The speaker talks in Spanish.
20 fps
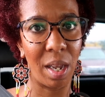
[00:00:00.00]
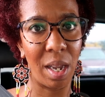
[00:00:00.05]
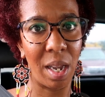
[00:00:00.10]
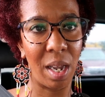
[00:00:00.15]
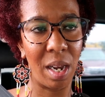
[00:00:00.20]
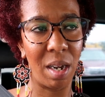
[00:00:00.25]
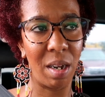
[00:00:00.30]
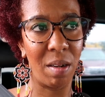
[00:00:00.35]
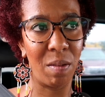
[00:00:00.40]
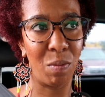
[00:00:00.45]

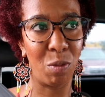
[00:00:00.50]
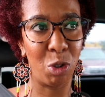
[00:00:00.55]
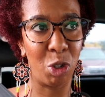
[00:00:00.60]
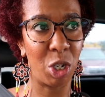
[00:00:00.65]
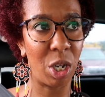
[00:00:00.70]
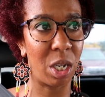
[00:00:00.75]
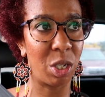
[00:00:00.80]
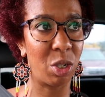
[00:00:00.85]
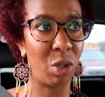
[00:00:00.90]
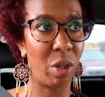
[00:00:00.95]
el
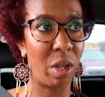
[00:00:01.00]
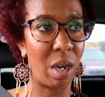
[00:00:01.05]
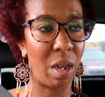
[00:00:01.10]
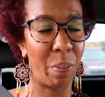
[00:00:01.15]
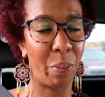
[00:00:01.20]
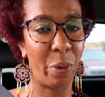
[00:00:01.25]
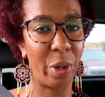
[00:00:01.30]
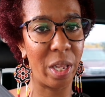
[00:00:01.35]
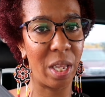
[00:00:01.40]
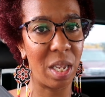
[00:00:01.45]
muchacho de
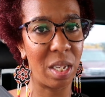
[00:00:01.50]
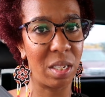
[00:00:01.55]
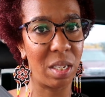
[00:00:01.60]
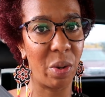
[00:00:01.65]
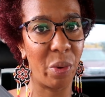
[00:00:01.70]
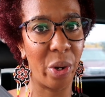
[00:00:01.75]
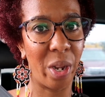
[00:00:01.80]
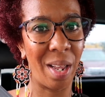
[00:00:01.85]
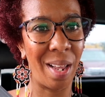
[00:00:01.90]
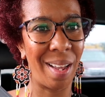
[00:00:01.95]
la puerta de
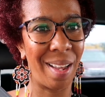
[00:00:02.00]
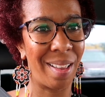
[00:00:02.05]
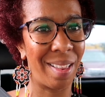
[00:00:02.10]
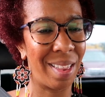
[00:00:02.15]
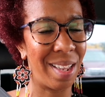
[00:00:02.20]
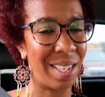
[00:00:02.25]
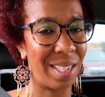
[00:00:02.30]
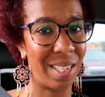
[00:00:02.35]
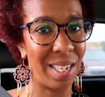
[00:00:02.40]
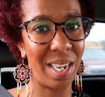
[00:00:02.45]
seguridad
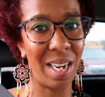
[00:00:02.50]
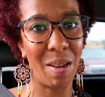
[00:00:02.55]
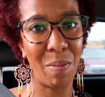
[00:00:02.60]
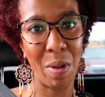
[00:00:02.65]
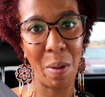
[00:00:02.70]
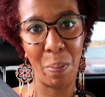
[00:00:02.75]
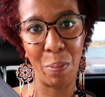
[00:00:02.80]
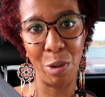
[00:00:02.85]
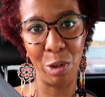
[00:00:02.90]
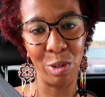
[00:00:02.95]
decirle a
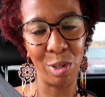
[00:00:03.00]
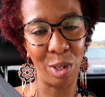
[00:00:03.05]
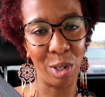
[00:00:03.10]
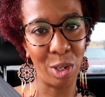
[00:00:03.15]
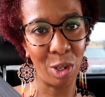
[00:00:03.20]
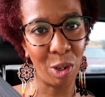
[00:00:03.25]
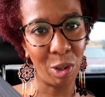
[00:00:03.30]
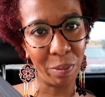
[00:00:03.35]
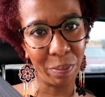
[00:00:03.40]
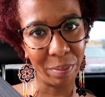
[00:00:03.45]
mi esposo,
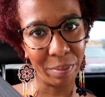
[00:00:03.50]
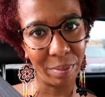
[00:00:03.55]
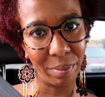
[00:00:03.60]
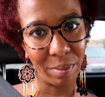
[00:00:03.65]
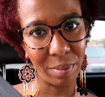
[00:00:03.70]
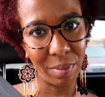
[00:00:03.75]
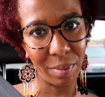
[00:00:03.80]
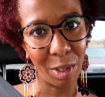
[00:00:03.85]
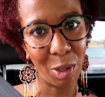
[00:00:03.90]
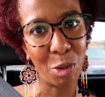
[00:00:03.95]
no,
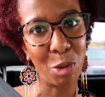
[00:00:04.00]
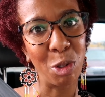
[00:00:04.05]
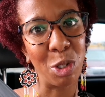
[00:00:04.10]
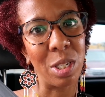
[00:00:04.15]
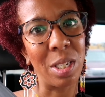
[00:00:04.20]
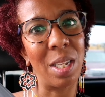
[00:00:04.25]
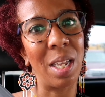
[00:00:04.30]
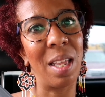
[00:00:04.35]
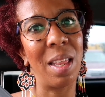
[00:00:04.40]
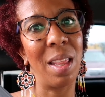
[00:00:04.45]

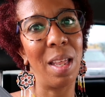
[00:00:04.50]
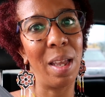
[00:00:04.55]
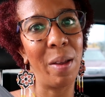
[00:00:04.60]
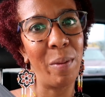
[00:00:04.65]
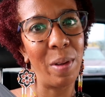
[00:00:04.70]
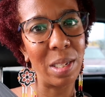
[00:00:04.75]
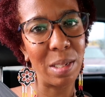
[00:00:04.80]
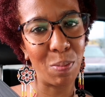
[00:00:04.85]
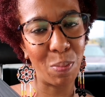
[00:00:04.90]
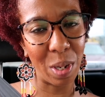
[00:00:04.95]
usted
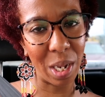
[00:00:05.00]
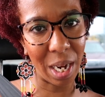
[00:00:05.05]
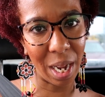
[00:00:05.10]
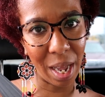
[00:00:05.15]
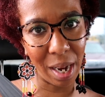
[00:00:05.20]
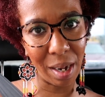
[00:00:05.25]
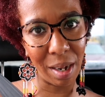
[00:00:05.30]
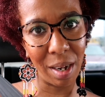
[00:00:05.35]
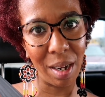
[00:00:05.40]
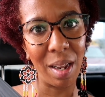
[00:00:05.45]
debe
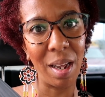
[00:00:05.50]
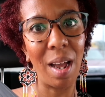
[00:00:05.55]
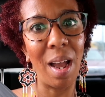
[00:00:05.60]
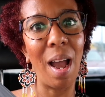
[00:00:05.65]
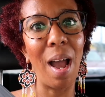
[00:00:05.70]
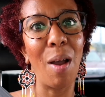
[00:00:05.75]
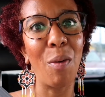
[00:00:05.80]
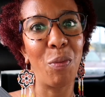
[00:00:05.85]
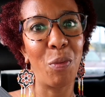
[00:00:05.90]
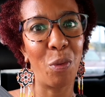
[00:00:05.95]
esperar
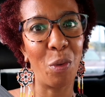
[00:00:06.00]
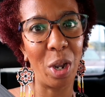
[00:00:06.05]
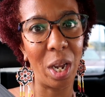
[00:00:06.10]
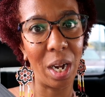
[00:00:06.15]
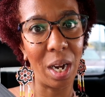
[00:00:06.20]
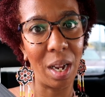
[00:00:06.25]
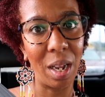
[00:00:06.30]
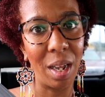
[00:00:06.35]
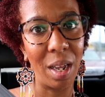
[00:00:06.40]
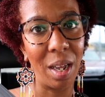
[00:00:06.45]

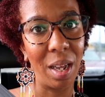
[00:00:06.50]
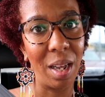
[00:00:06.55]
afuera.